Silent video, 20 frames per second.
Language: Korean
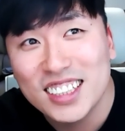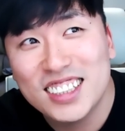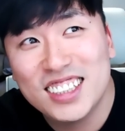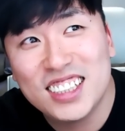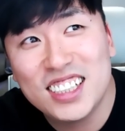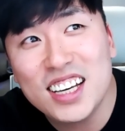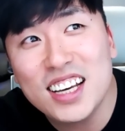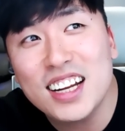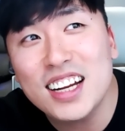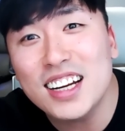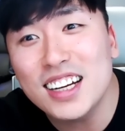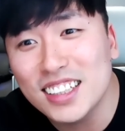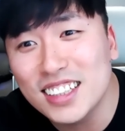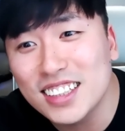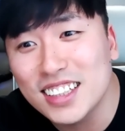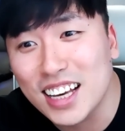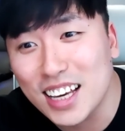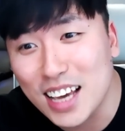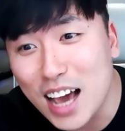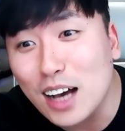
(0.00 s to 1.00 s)
7일
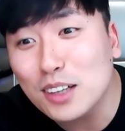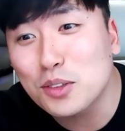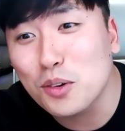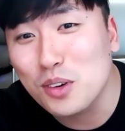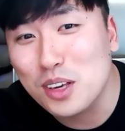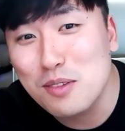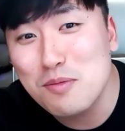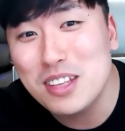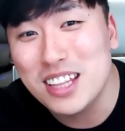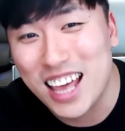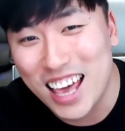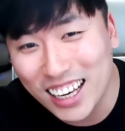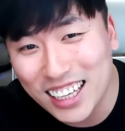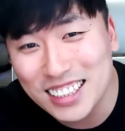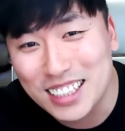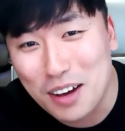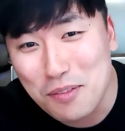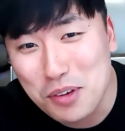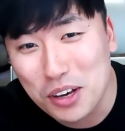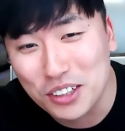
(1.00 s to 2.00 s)
있는데 약속 이미
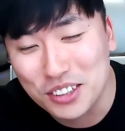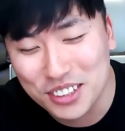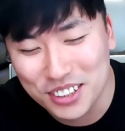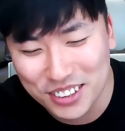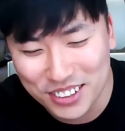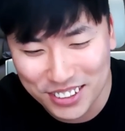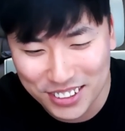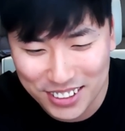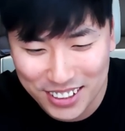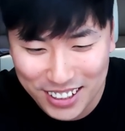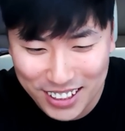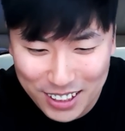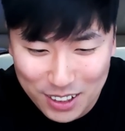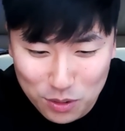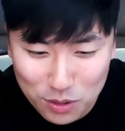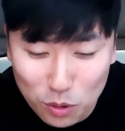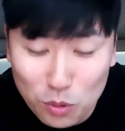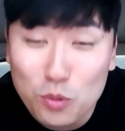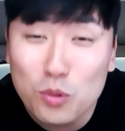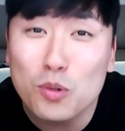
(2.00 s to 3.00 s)
4개 잡혀 있어.
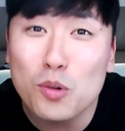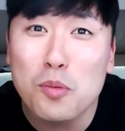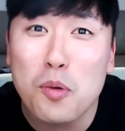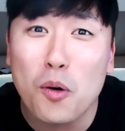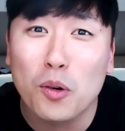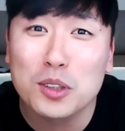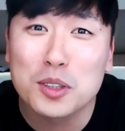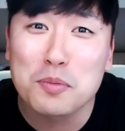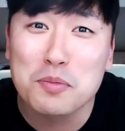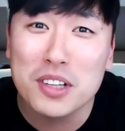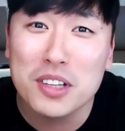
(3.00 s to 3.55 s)
또 누구 보고 싶니?